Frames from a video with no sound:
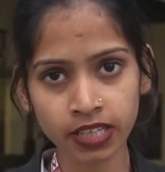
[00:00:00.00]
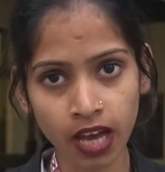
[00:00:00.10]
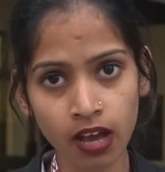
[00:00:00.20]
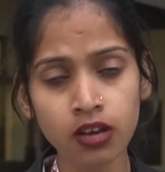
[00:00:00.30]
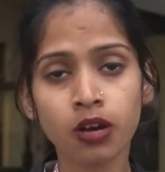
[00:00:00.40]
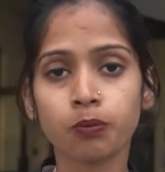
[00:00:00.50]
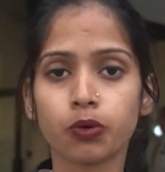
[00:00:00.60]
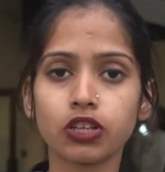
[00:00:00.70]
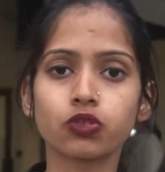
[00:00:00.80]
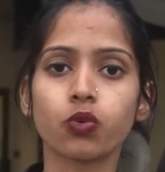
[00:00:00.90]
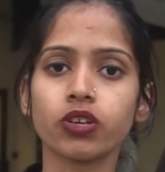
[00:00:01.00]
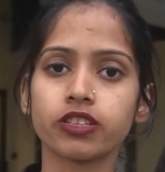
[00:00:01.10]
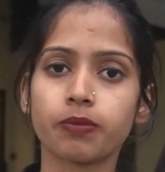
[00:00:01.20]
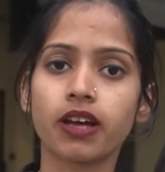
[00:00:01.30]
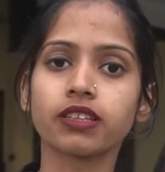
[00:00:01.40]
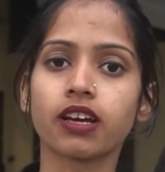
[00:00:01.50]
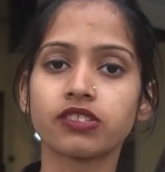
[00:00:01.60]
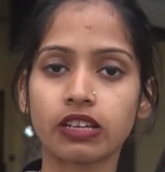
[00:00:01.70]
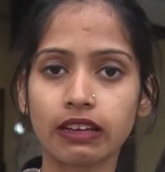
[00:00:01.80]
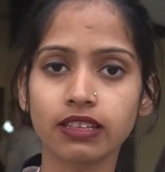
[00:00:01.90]
क्या पुलिस को इस बात का
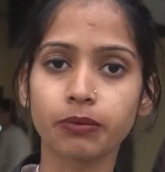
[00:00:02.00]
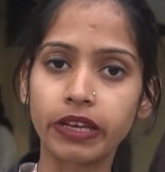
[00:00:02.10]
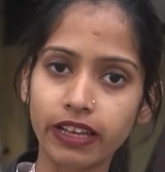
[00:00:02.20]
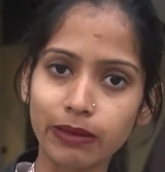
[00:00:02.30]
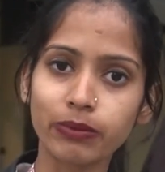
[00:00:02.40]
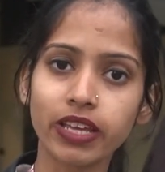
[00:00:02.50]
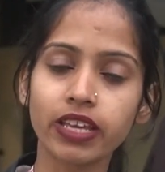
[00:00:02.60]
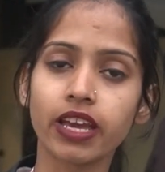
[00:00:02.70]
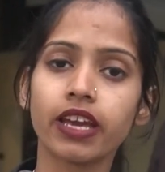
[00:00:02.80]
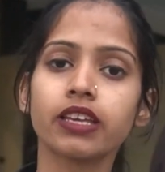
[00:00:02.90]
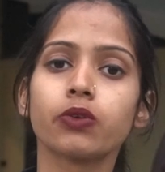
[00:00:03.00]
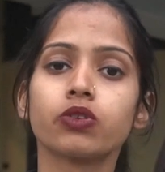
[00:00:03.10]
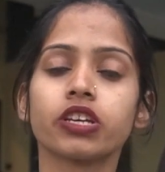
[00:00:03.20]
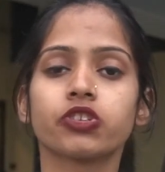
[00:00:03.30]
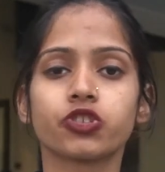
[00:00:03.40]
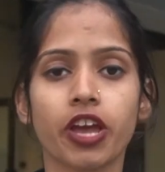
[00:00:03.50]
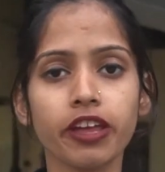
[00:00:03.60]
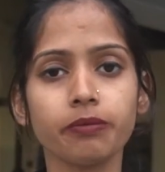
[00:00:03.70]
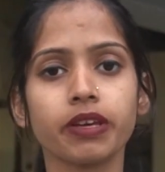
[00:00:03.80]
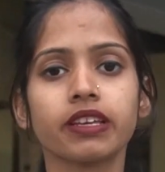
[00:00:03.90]
जरा सा भी इल्म नहीं है कि उनके
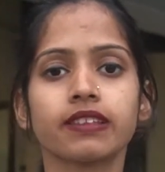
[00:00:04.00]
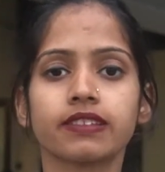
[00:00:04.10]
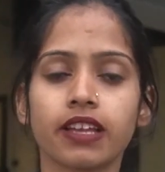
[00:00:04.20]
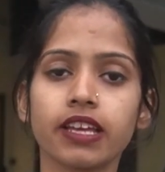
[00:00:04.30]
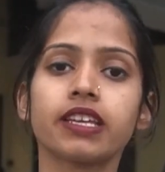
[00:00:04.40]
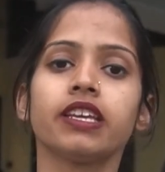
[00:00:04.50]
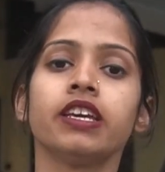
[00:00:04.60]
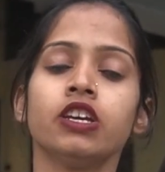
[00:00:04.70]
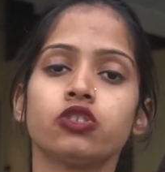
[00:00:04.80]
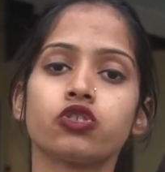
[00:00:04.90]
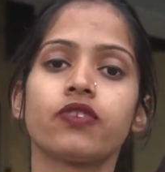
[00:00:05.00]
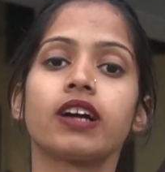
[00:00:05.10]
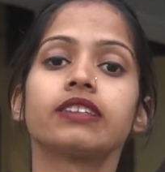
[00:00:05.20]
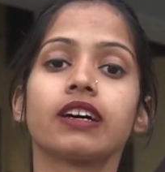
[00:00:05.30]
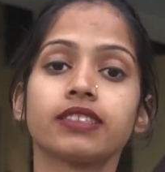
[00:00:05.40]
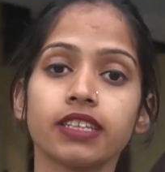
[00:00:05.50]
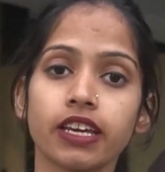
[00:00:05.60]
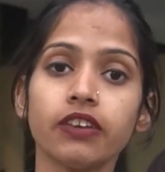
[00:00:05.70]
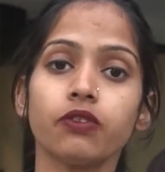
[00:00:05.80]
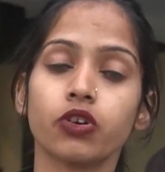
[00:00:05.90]
शहर में किस तरह की जो वारदातें
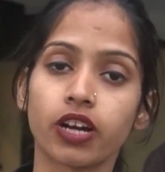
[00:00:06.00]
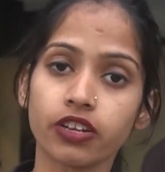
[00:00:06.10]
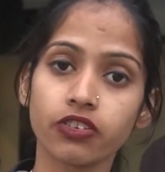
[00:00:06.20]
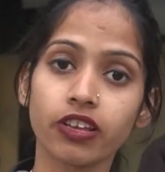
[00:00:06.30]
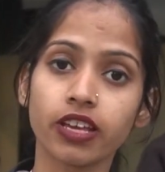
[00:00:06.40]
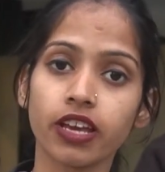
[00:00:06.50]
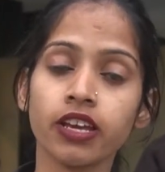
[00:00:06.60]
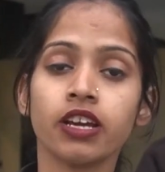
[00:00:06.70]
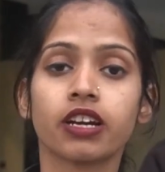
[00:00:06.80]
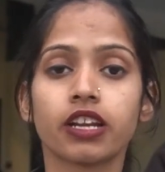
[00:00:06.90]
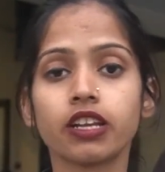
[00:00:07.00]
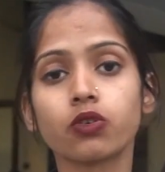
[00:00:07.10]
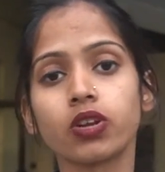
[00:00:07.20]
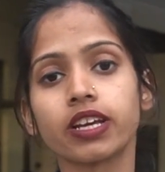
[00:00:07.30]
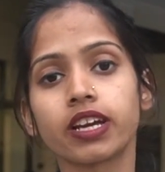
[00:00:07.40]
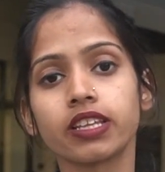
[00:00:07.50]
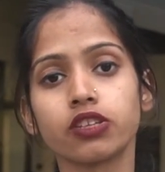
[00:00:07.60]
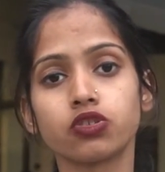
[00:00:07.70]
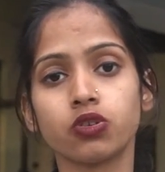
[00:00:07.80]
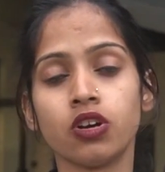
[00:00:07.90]
हैं वो घट रही हैं खनन को लेकर
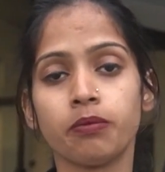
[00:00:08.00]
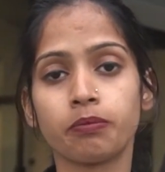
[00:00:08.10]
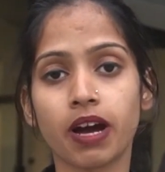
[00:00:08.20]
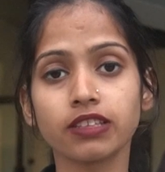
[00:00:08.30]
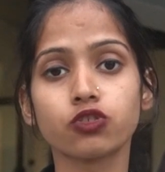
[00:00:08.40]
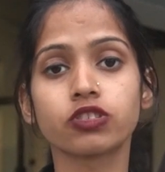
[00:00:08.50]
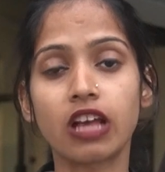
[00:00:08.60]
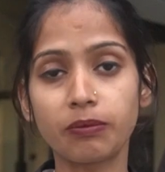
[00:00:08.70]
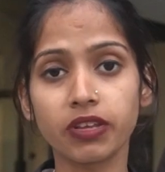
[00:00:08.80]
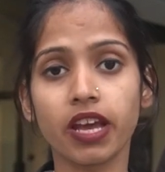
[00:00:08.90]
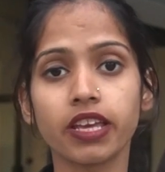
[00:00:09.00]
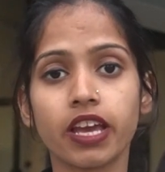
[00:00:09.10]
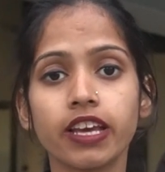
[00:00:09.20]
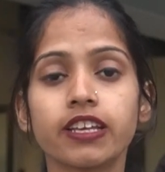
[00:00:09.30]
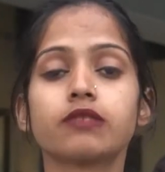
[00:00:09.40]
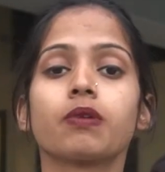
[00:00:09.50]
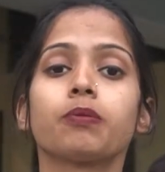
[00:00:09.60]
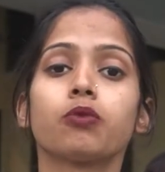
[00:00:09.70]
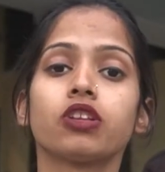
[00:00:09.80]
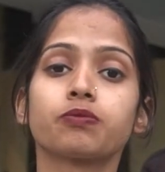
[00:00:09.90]
ये जो बात जो सामने आई है इस पर
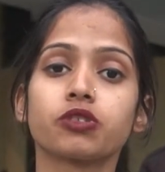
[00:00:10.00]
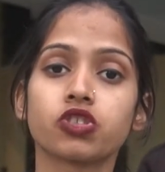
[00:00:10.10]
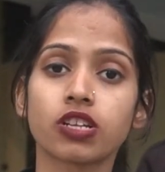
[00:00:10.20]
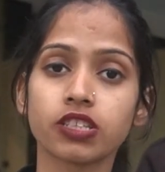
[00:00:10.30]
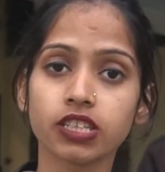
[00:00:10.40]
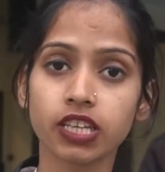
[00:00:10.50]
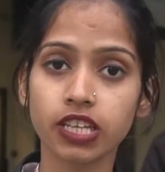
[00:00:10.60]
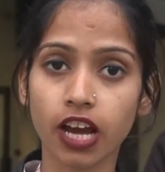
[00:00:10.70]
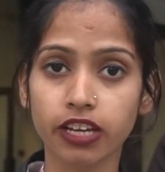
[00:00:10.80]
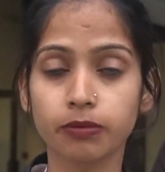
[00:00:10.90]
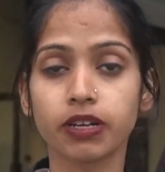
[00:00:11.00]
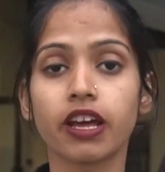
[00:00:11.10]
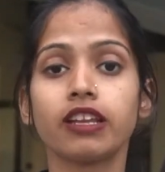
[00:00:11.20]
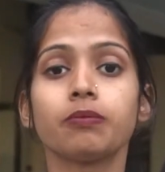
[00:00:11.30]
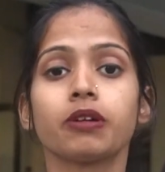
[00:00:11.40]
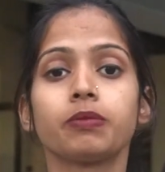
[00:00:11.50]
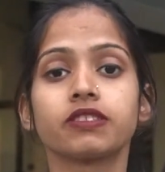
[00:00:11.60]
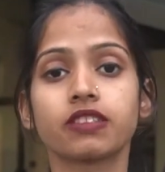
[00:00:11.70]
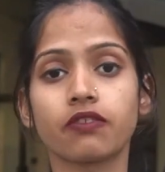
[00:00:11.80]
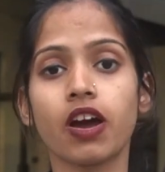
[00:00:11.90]
पुलिस प्रशासन की कार्यप्रणाली पर भी
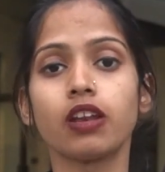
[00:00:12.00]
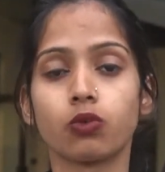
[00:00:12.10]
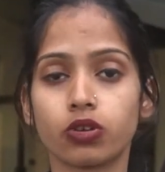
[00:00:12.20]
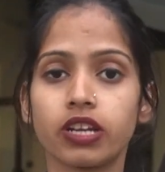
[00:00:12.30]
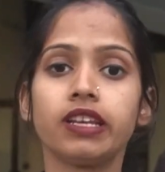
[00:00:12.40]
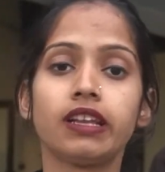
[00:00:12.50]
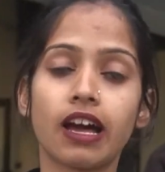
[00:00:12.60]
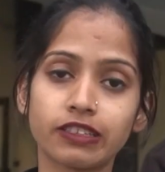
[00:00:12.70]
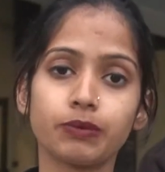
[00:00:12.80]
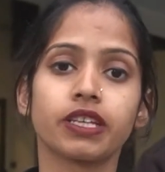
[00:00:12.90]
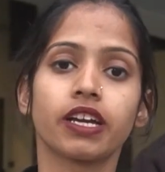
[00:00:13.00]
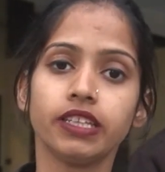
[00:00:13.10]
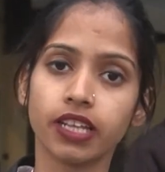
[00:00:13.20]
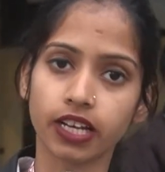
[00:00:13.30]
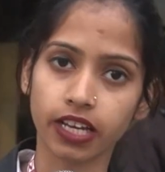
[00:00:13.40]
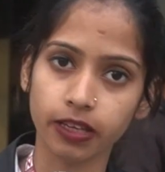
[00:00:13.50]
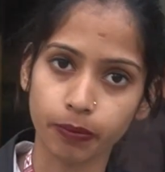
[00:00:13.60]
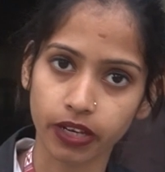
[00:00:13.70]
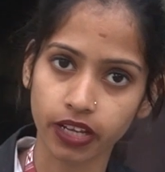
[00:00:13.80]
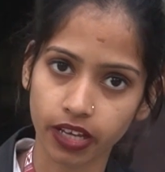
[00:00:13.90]
सवाल उठने लाजमी कहीं ना कहीं
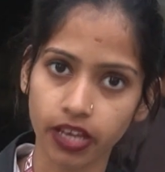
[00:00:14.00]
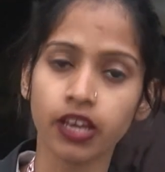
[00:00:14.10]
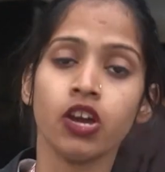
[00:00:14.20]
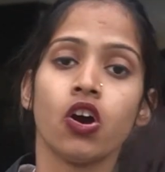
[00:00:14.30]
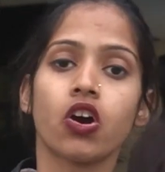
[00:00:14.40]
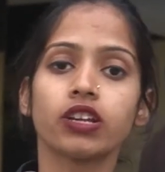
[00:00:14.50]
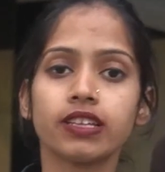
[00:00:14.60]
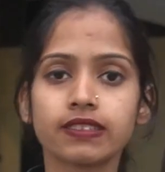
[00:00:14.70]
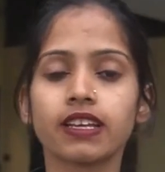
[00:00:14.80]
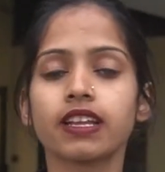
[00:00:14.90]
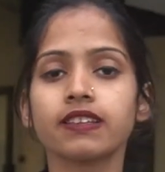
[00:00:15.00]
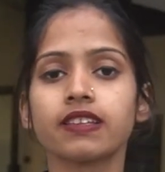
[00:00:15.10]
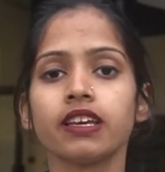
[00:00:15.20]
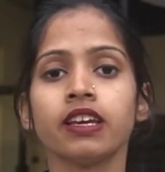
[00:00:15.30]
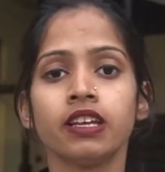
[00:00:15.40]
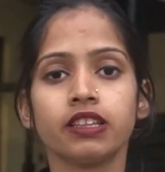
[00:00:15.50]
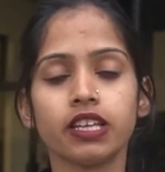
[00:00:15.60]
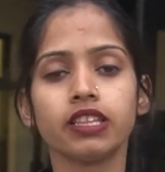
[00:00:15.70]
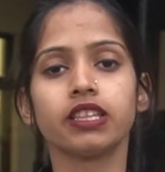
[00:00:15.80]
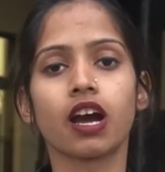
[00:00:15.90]
पर हैं और इस तरह से
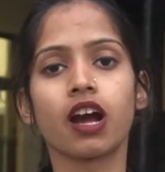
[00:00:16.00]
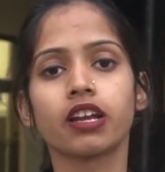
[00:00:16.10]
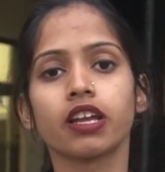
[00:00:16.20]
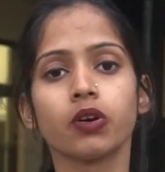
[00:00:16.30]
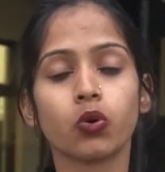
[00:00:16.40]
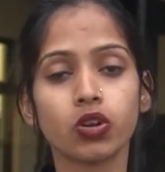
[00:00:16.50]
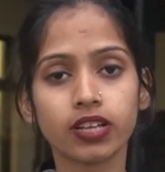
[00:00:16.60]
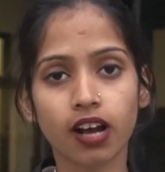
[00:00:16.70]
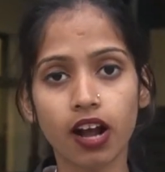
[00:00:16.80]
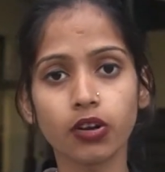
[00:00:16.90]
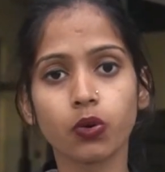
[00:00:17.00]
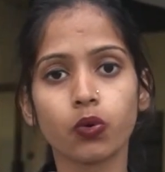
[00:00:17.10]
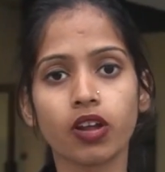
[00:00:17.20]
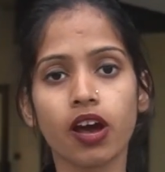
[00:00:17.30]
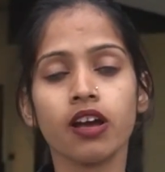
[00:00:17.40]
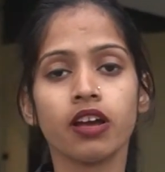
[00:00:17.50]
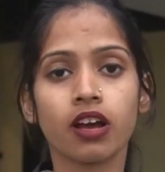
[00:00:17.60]
दिन दहाड़े गोलीकांड होना